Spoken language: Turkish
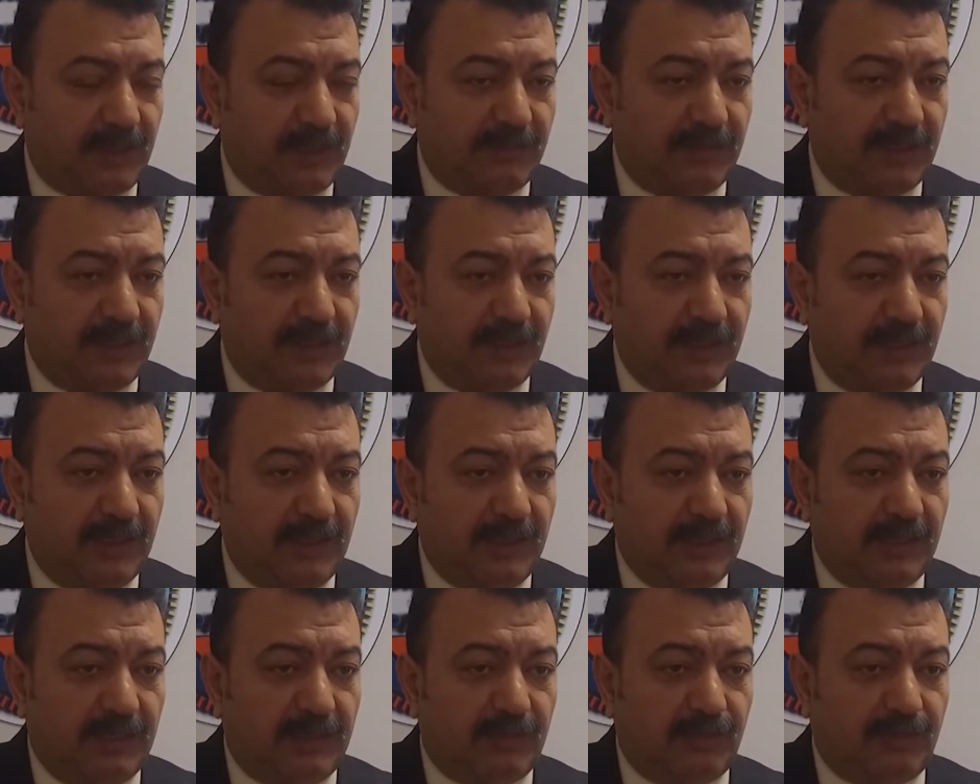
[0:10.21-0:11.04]
Ama
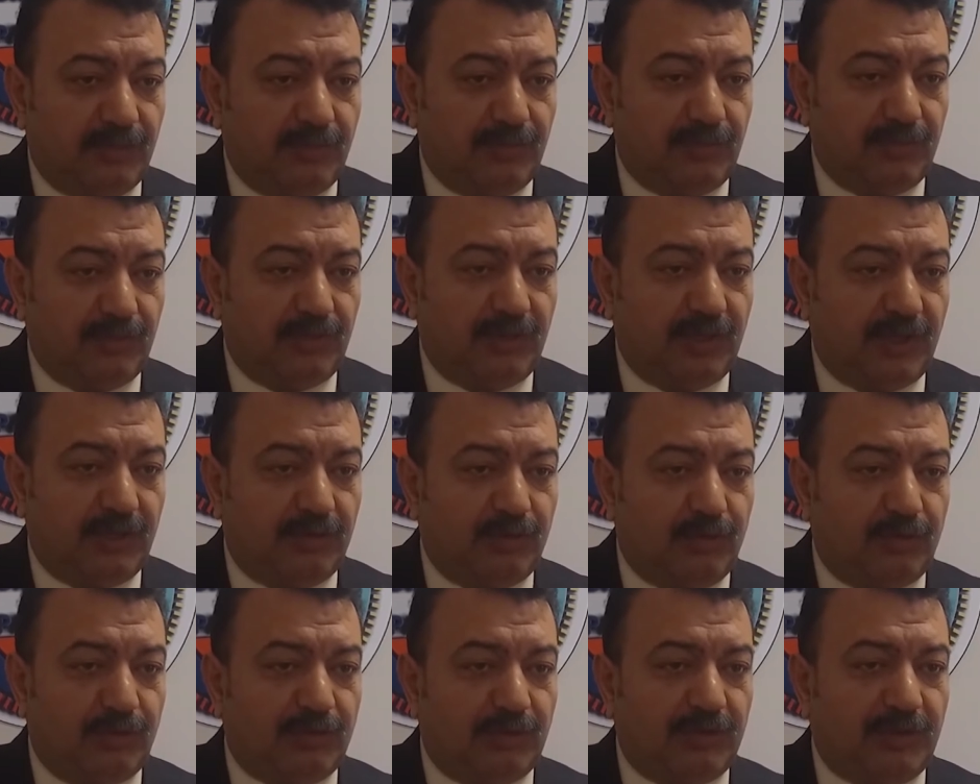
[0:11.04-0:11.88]
tüm
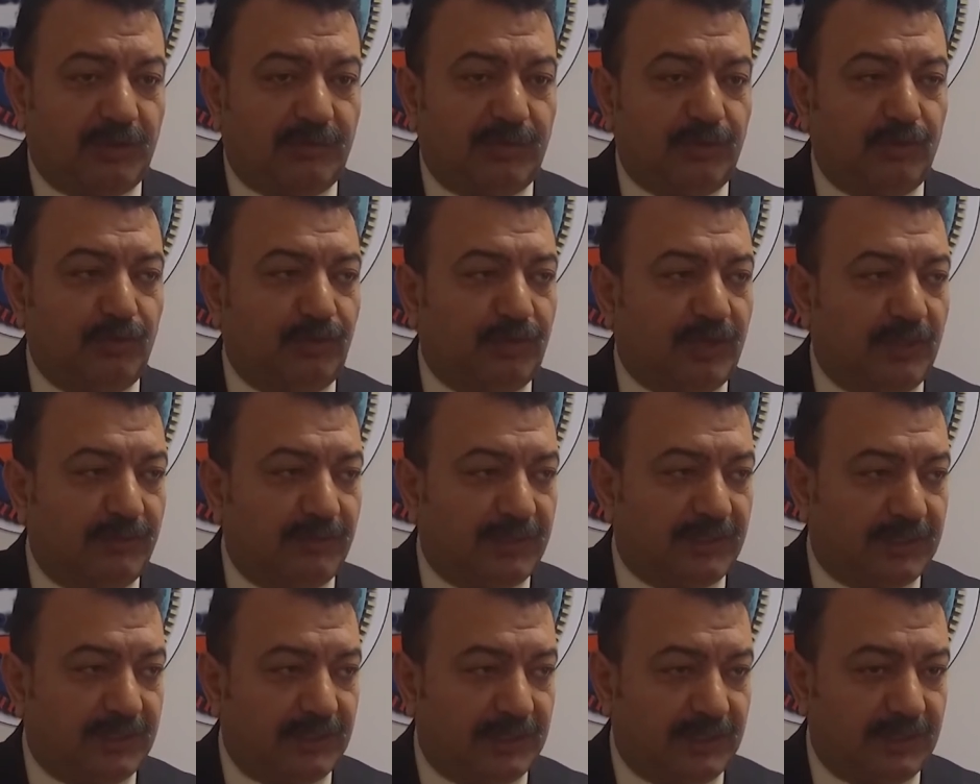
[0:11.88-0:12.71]
dünyada olduğu gibi
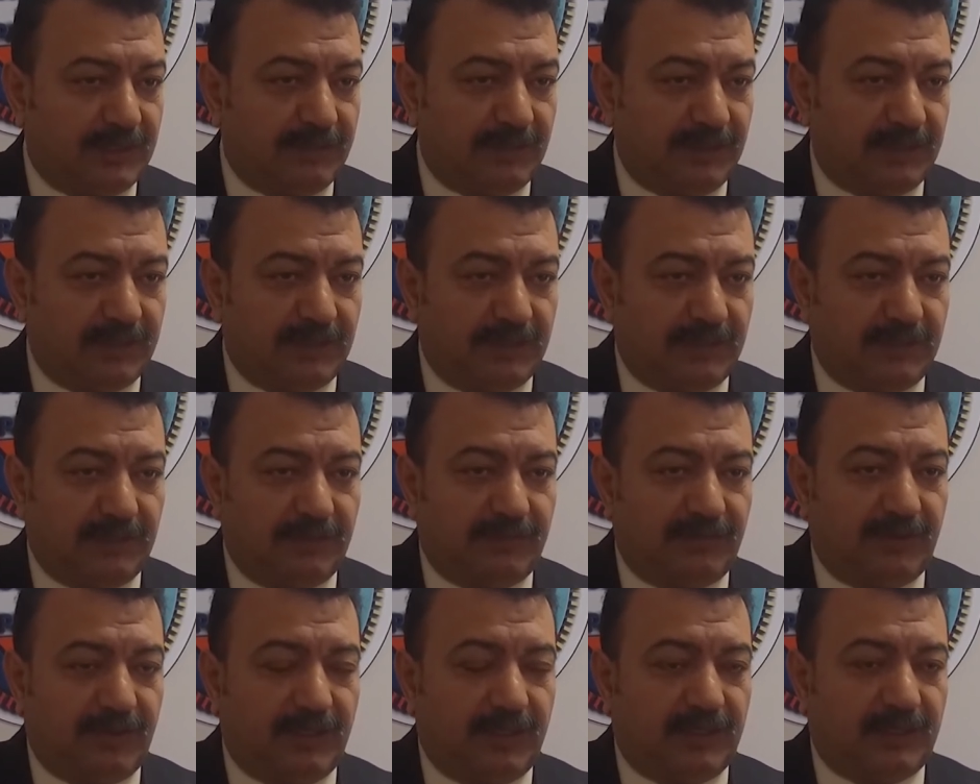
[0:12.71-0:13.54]
ülkemizde de bir e,
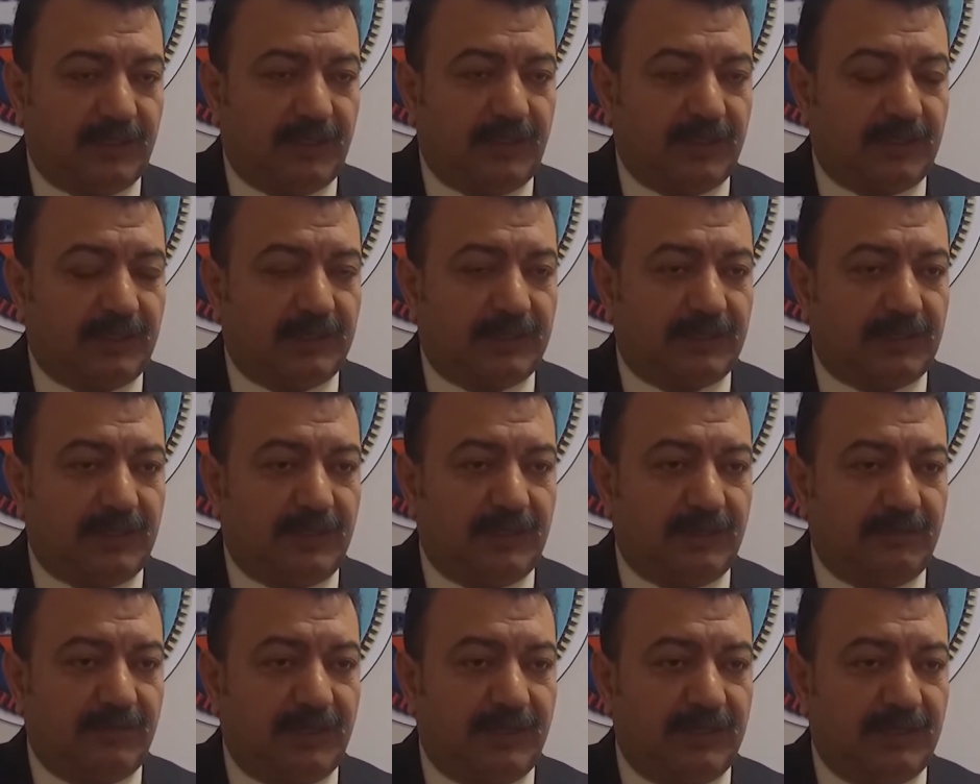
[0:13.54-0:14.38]
fiyat
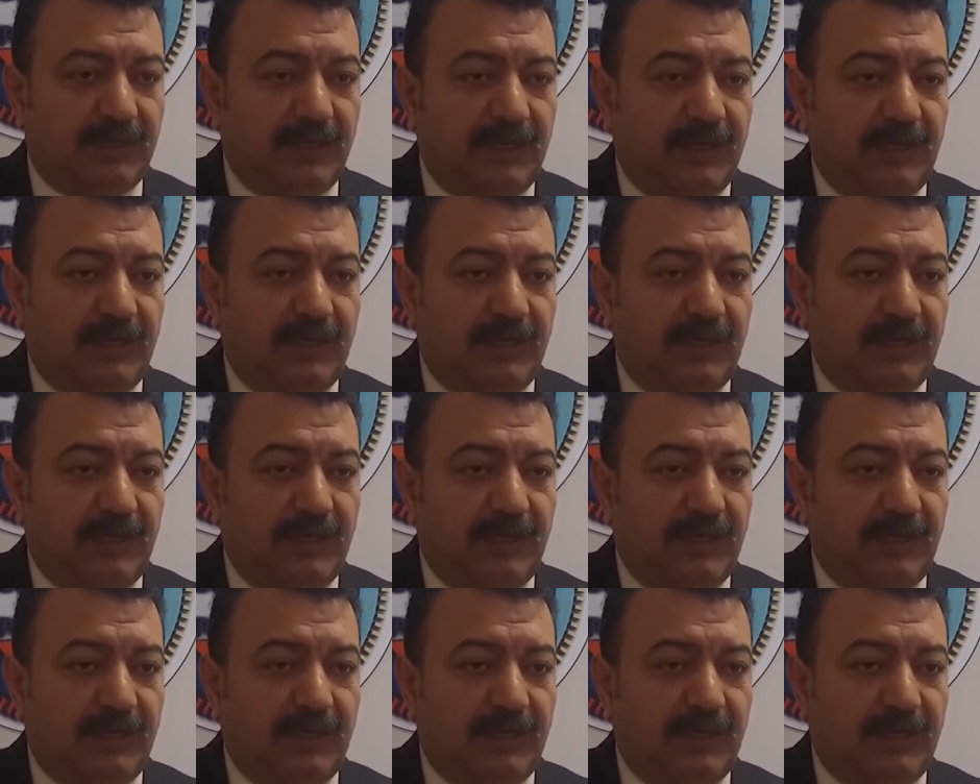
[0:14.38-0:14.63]
artışları var.